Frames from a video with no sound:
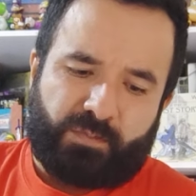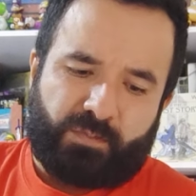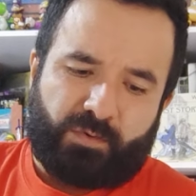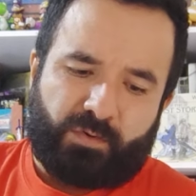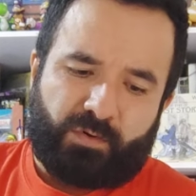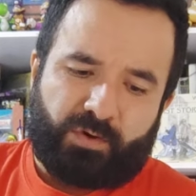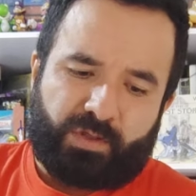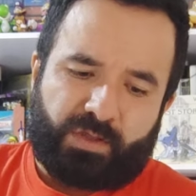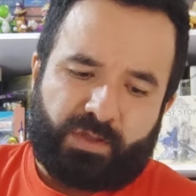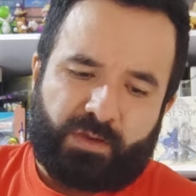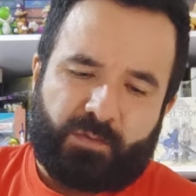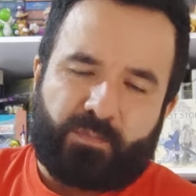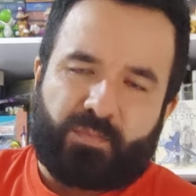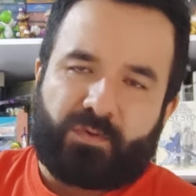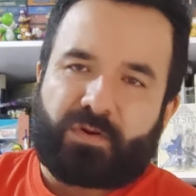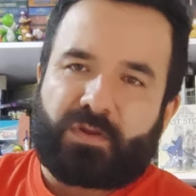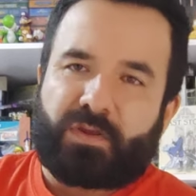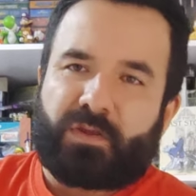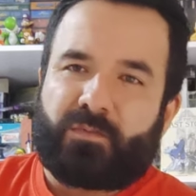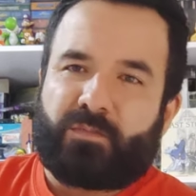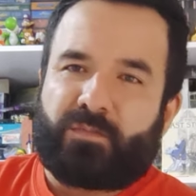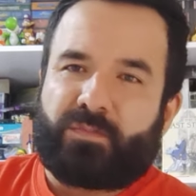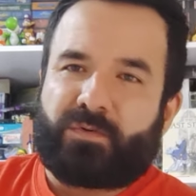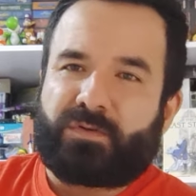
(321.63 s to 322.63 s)
¿Por qué?
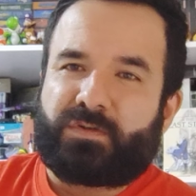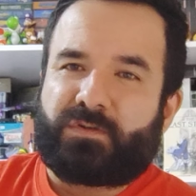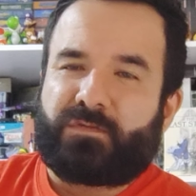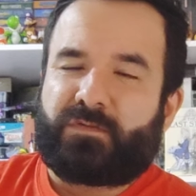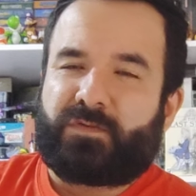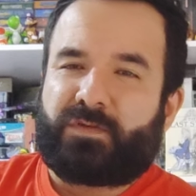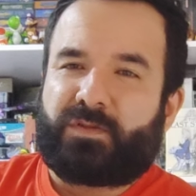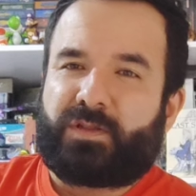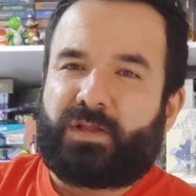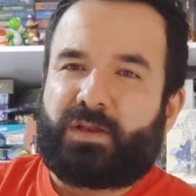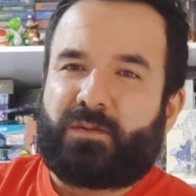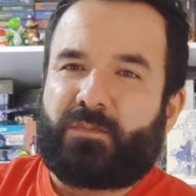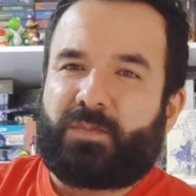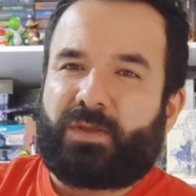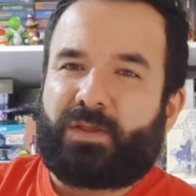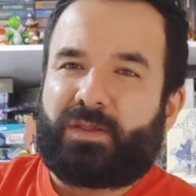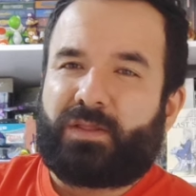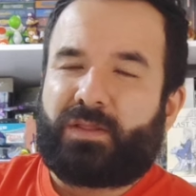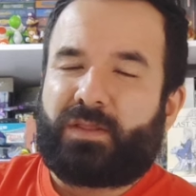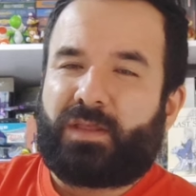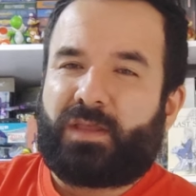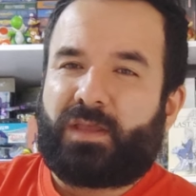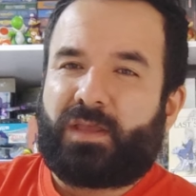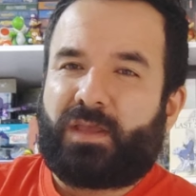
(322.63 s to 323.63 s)
Porque pues
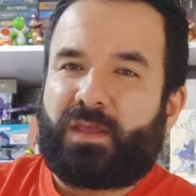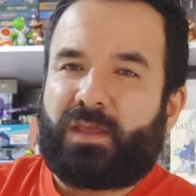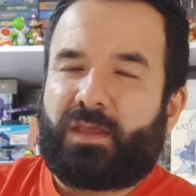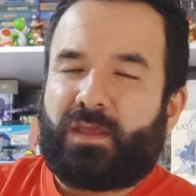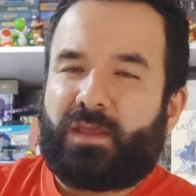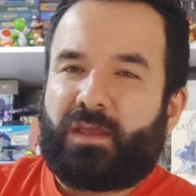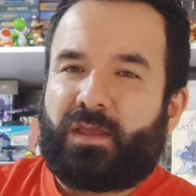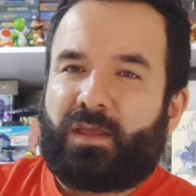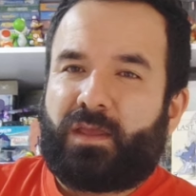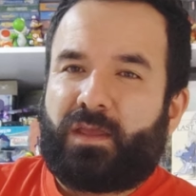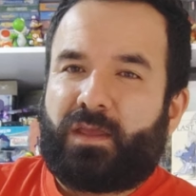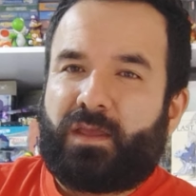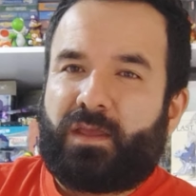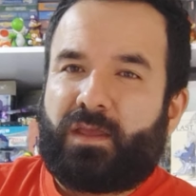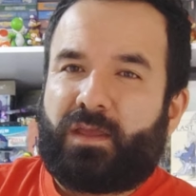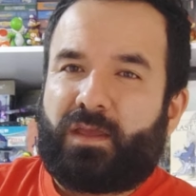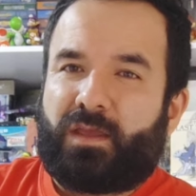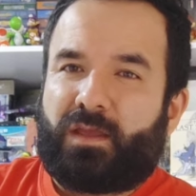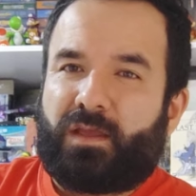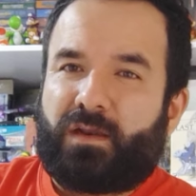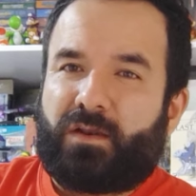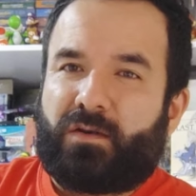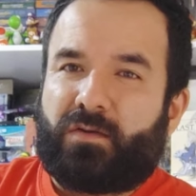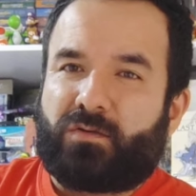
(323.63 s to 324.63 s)
finalmente
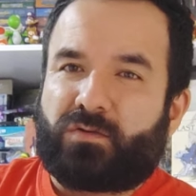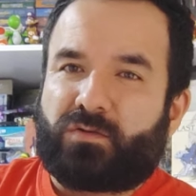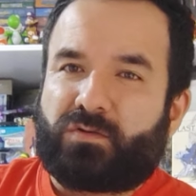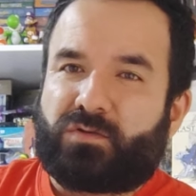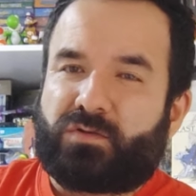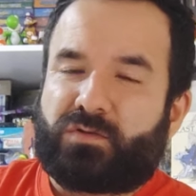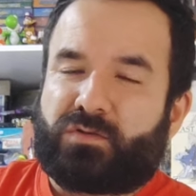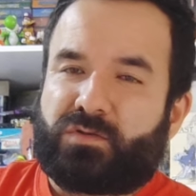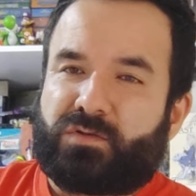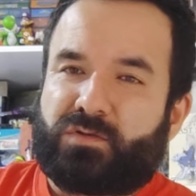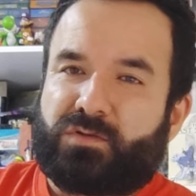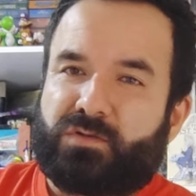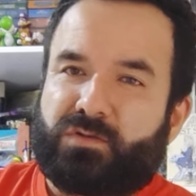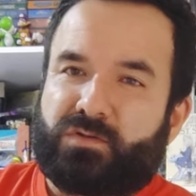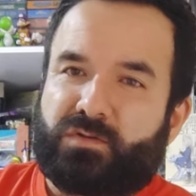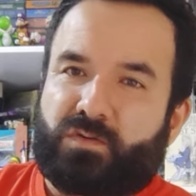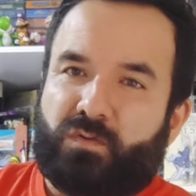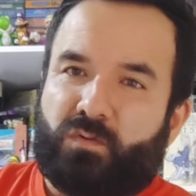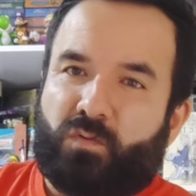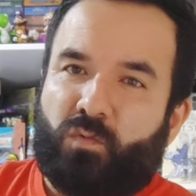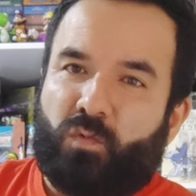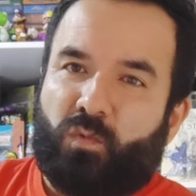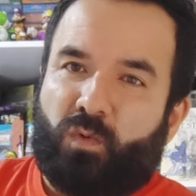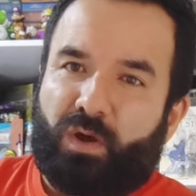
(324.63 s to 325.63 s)
eh, los
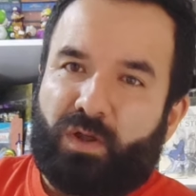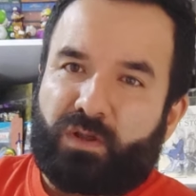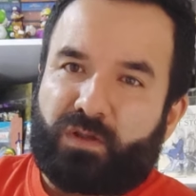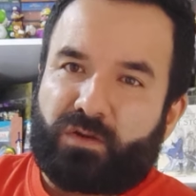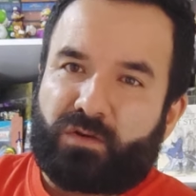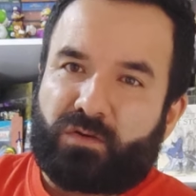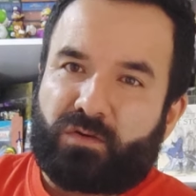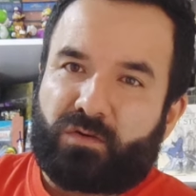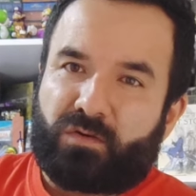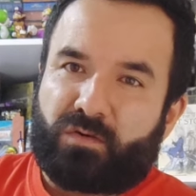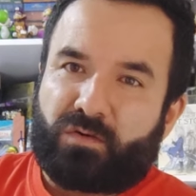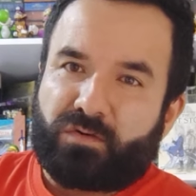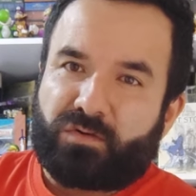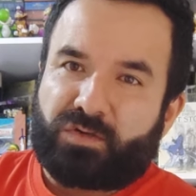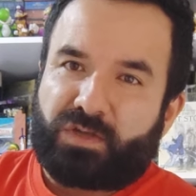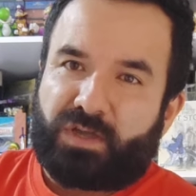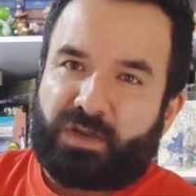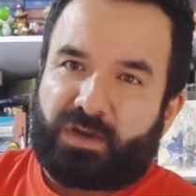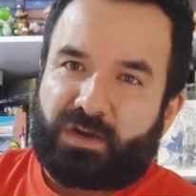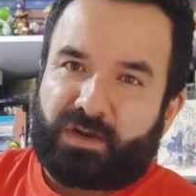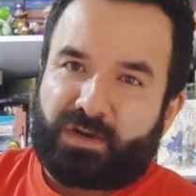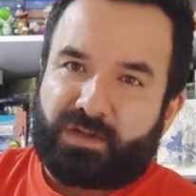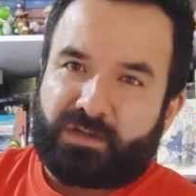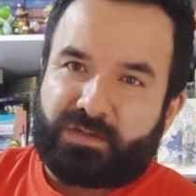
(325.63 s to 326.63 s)
cuatro Gorosei
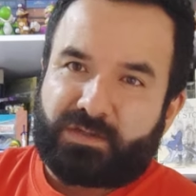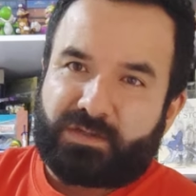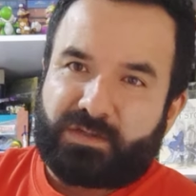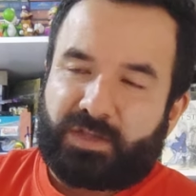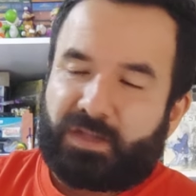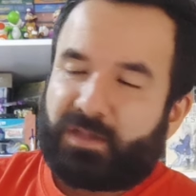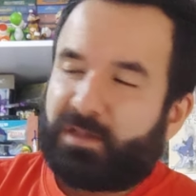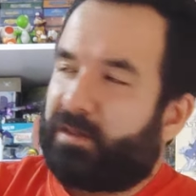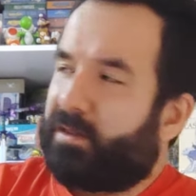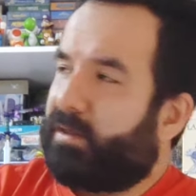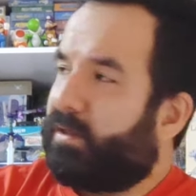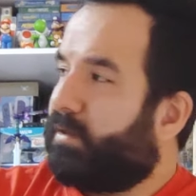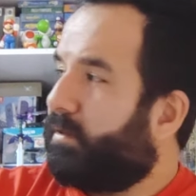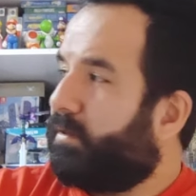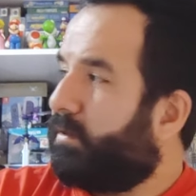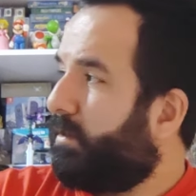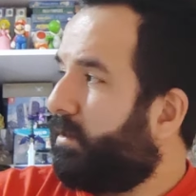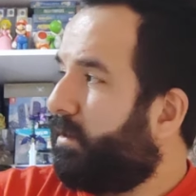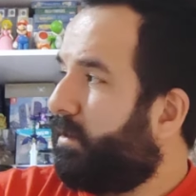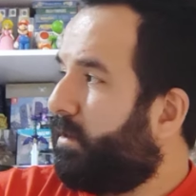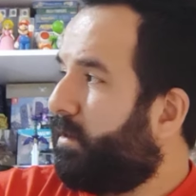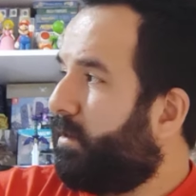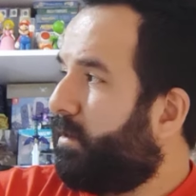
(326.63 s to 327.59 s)
restantes